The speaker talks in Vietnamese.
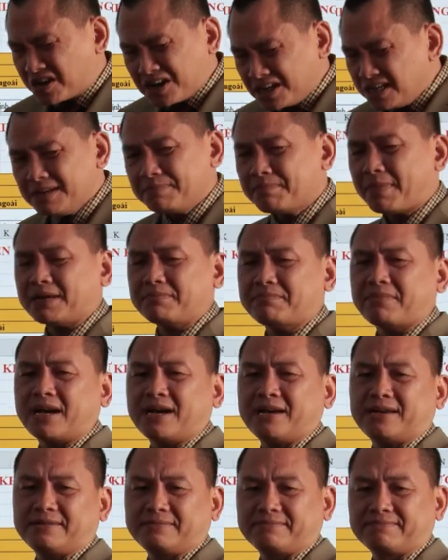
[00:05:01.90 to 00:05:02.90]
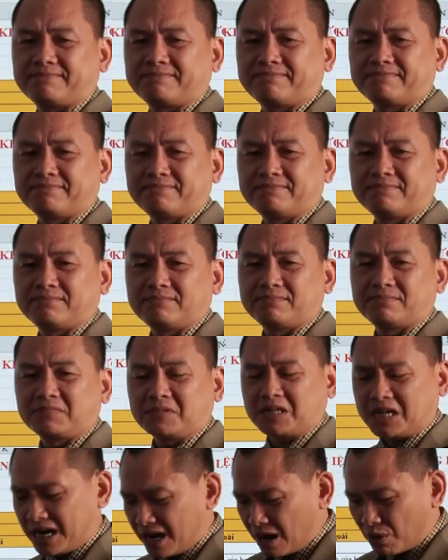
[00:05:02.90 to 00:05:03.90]
kỳ mạnh mẽ,
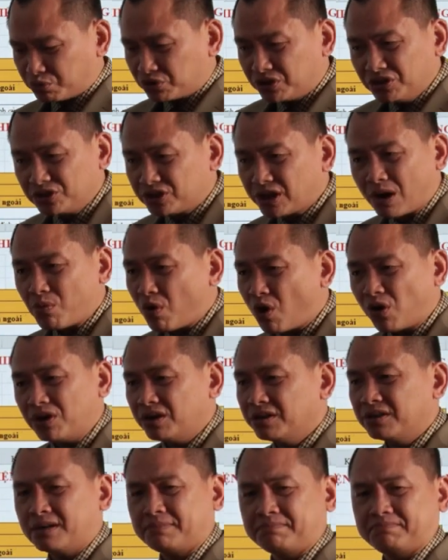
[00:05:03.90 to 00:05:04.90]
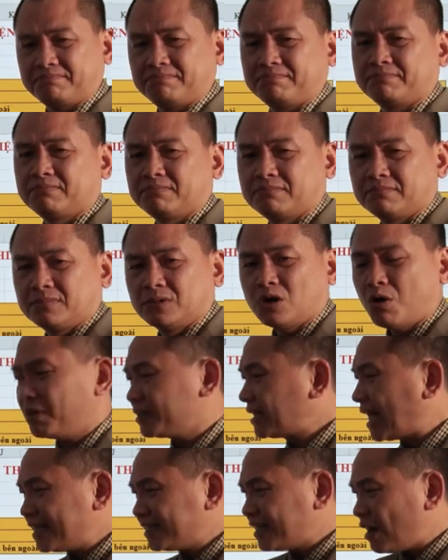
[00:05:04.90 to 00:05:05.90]
cái lòng tự trọng họ lớn lắm. Họ
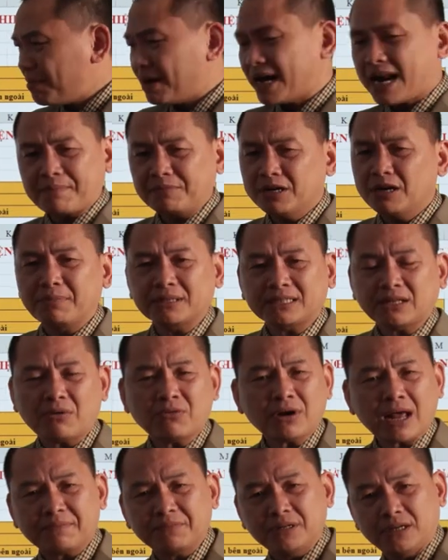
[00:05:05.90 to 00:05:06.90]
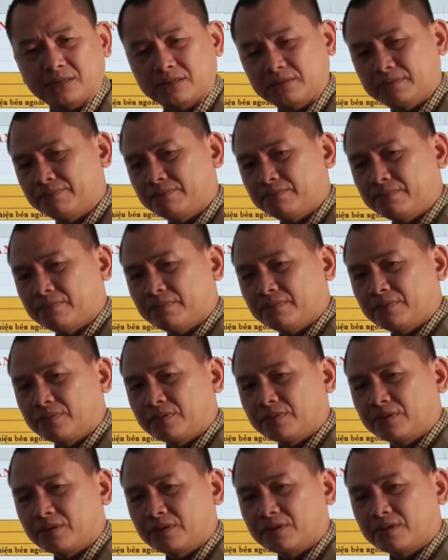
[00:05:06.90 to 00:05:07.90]
bảo tại sao mày làm được mà tao không làm được.
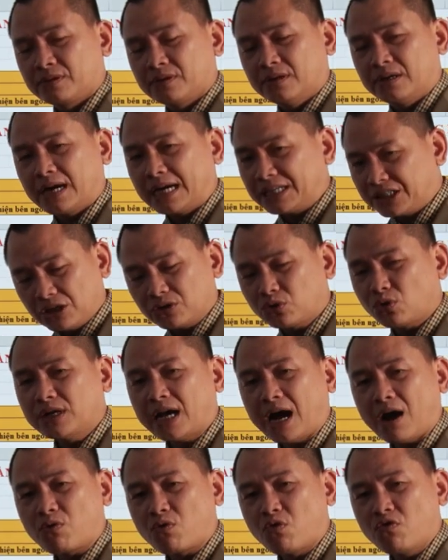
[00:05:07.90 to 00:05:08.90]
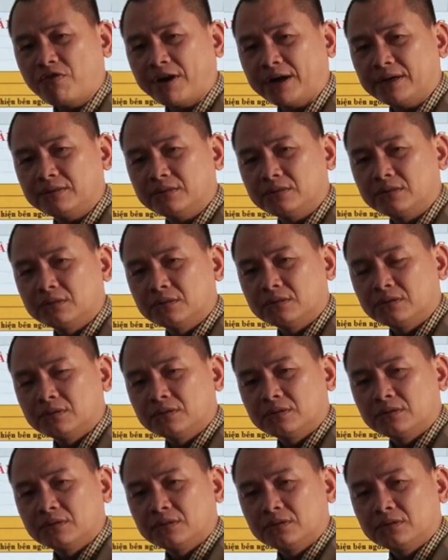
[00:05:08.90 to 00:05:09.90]
Ngày xưa tôi đi học cũng vậy,
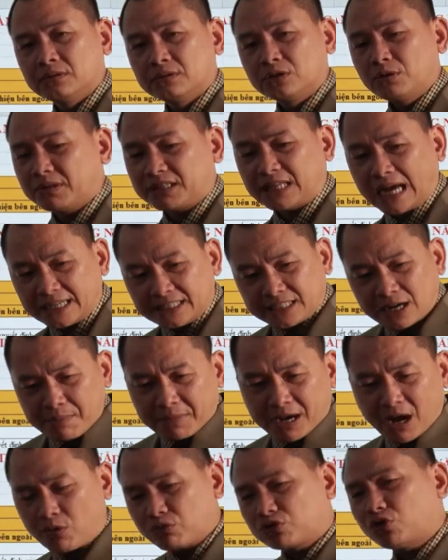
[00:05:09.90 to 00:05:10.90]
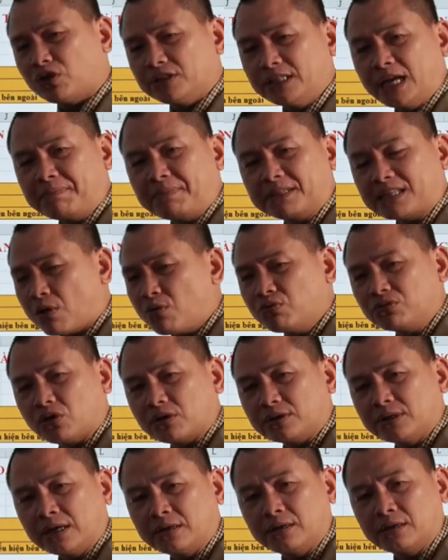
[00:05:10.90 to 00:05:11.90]
tôi bảo tại sao mày học giỏi nhất mà tao không
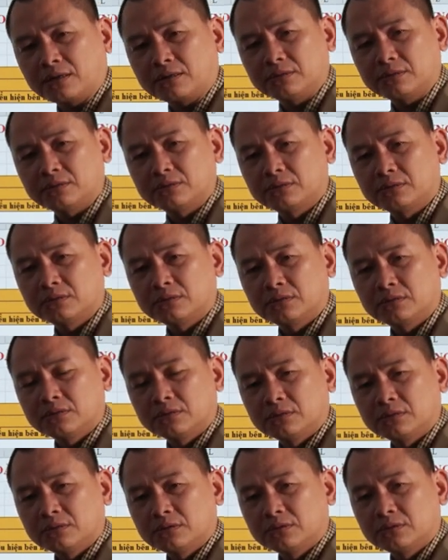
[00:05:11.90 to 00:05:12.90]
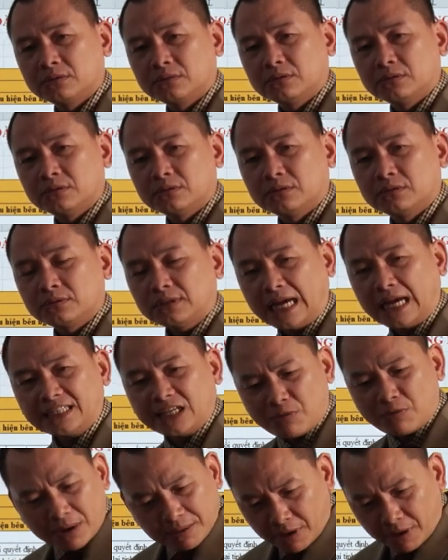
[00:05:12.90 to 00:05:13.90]
giỏi nhất được. Tại
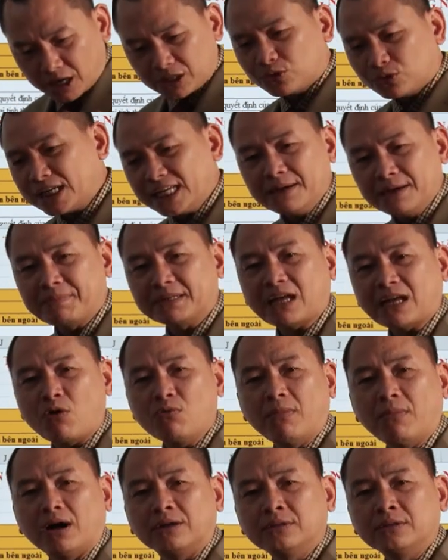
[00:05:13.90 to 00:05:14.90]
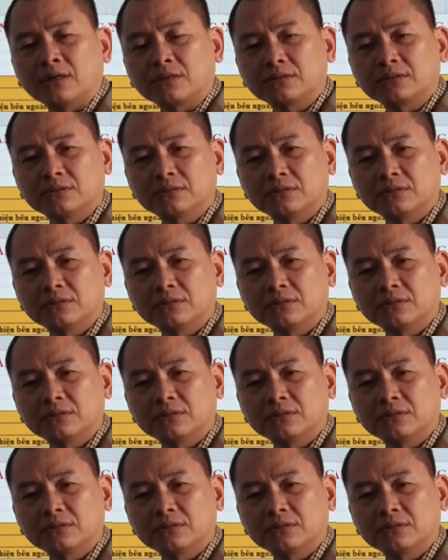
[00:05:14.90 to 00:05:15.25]
sao mày mở được doanh nghiệp mà tao không mở được,